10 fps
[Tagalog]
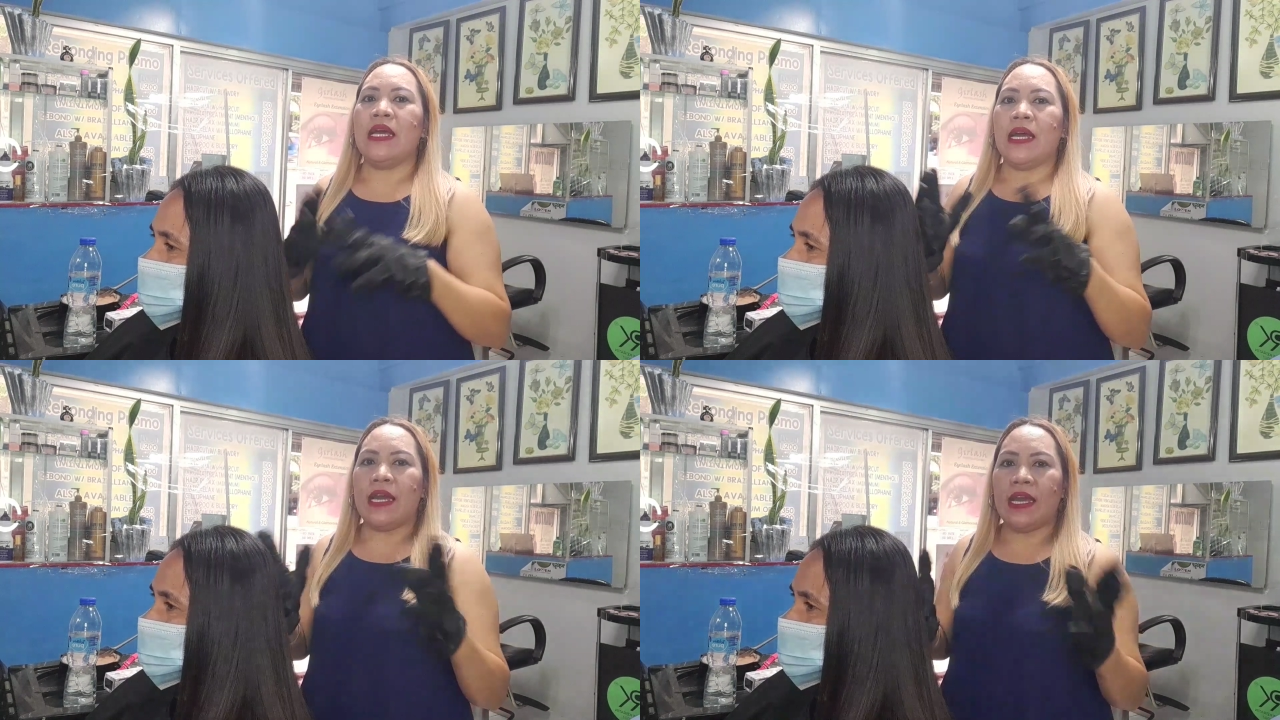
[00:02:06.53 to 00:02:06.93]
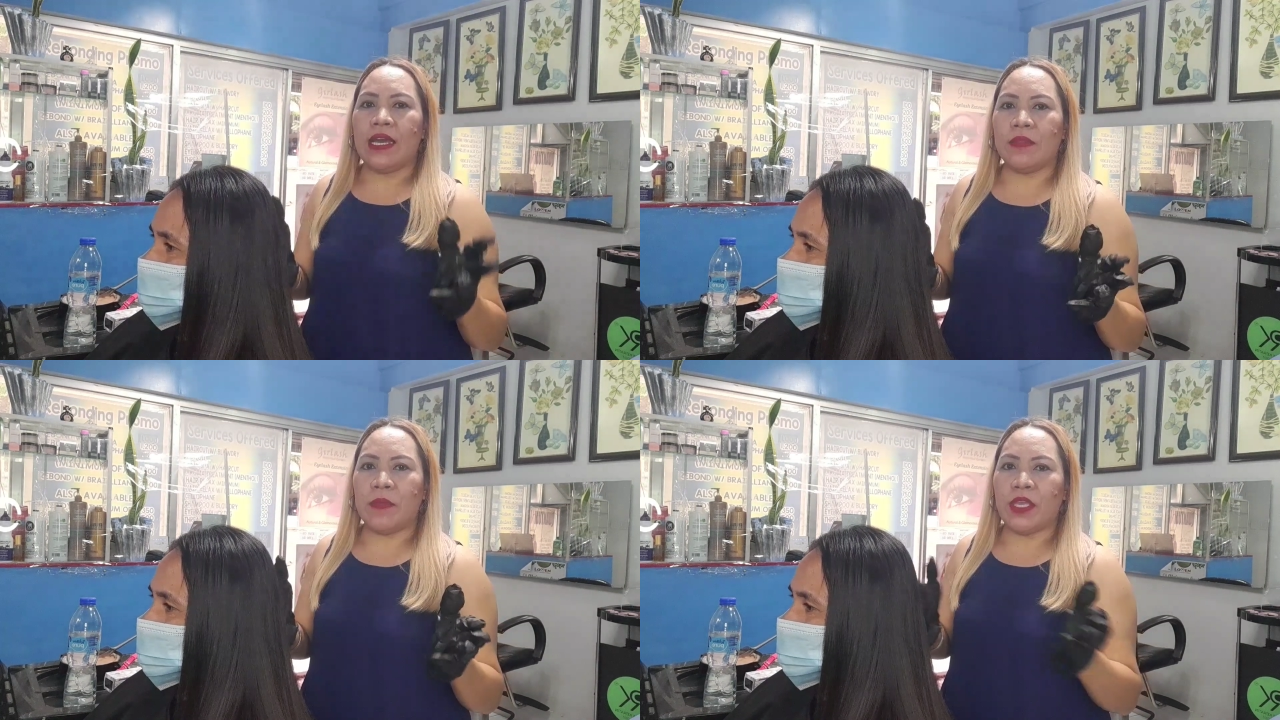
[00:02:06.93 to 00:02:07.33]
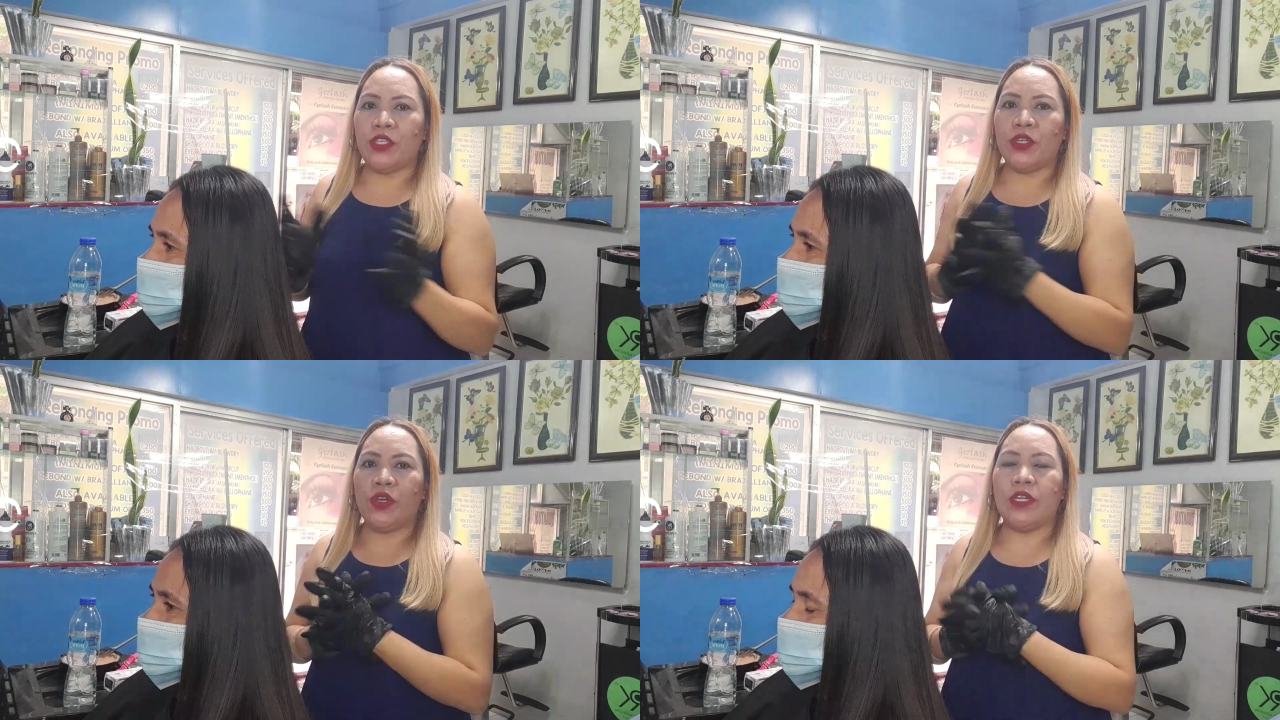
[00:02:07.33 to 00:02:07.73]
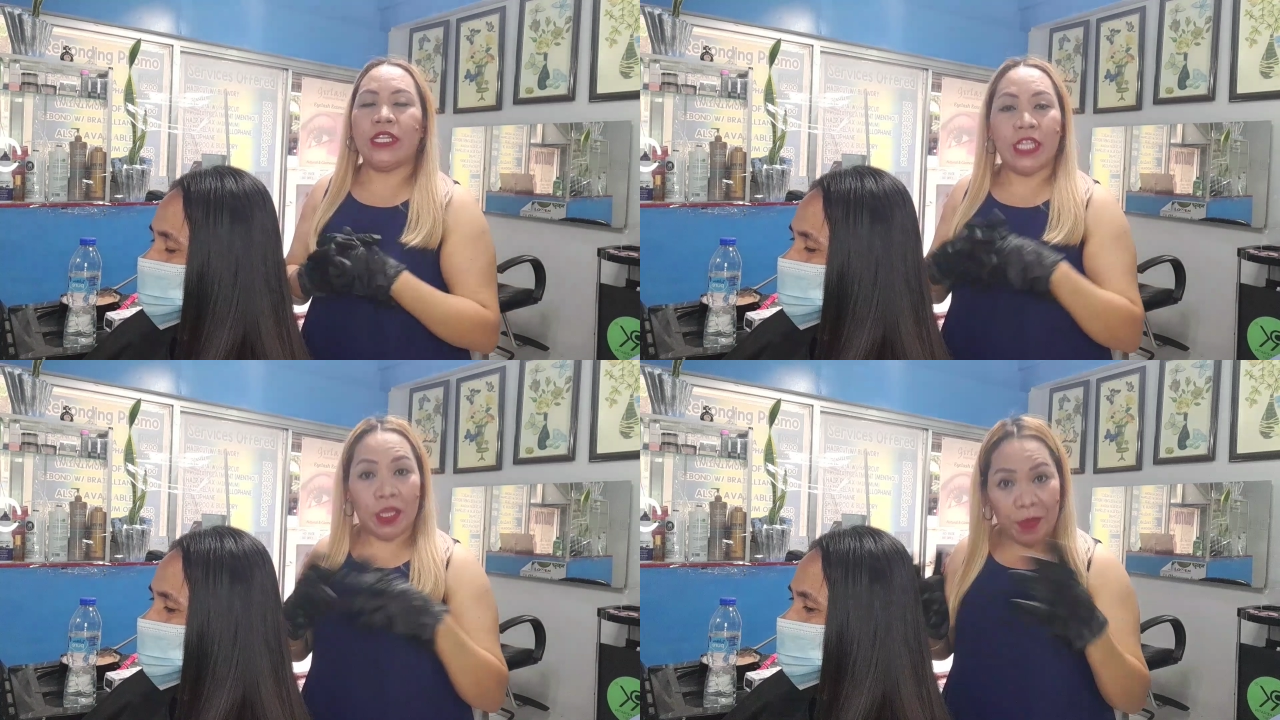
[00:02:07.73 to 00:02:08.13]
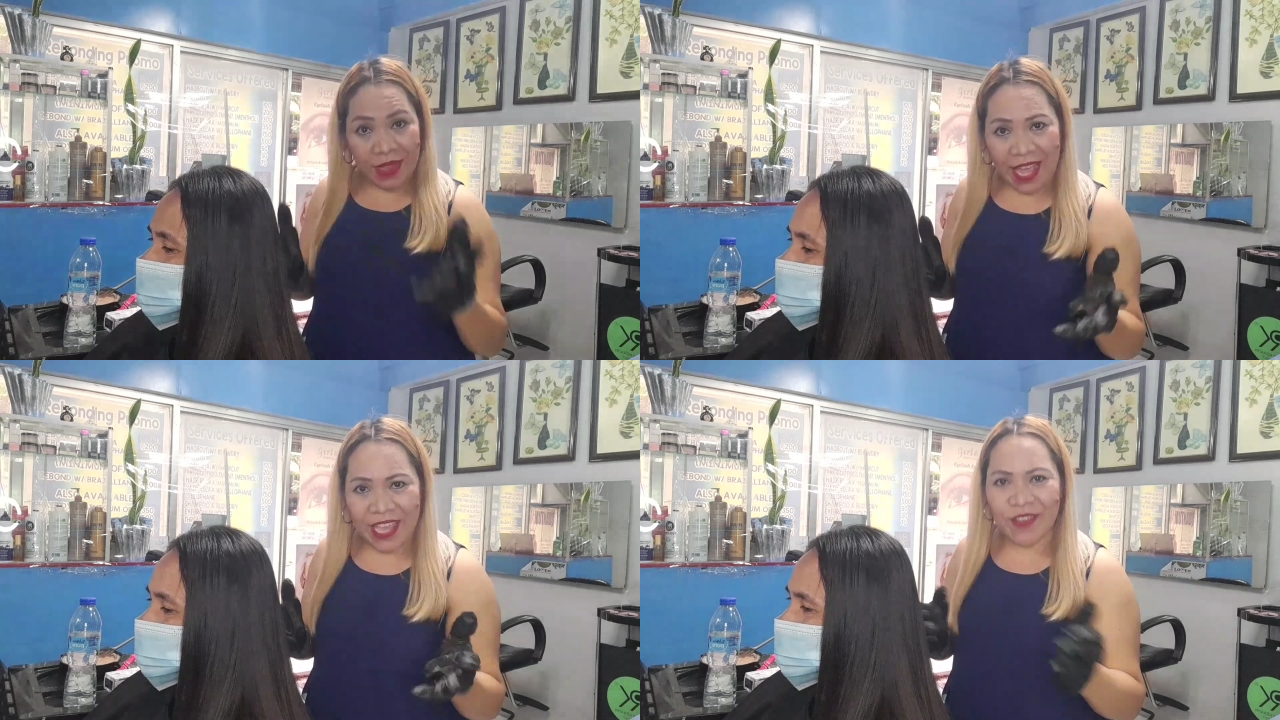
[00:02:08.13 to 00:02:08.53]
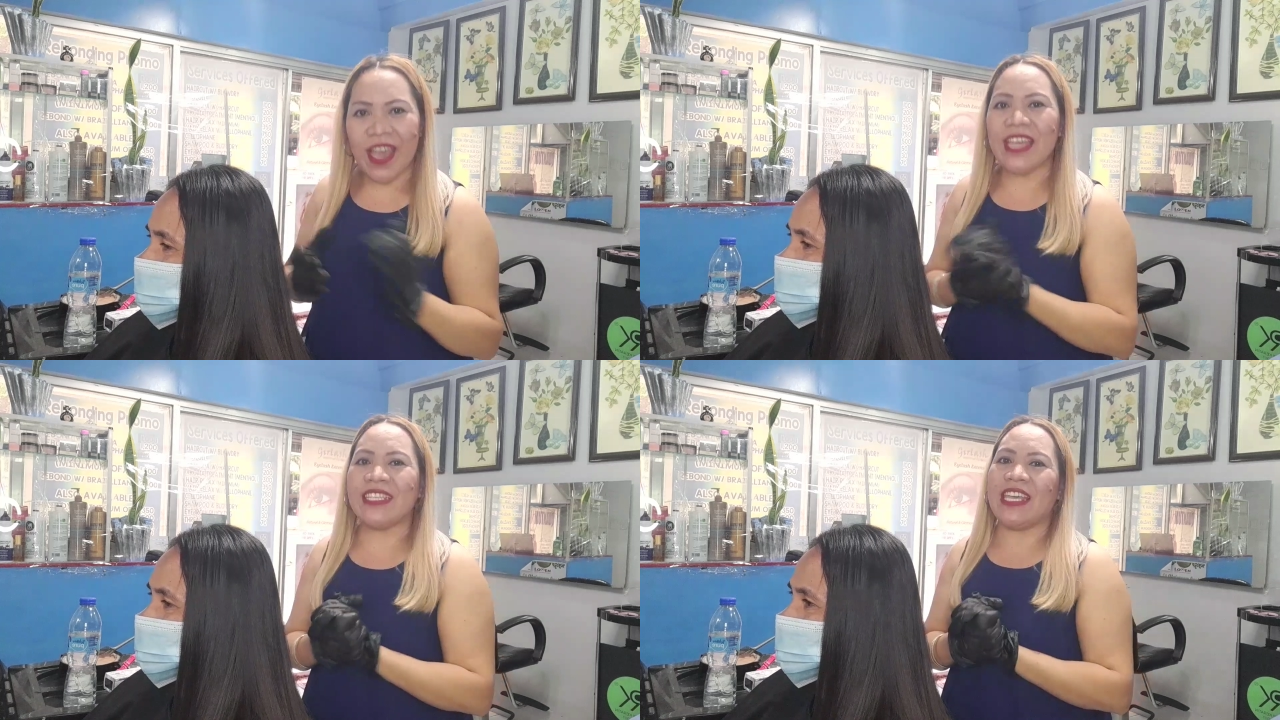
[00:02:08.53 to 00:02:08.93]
At medyo nagtitipid tayo guys.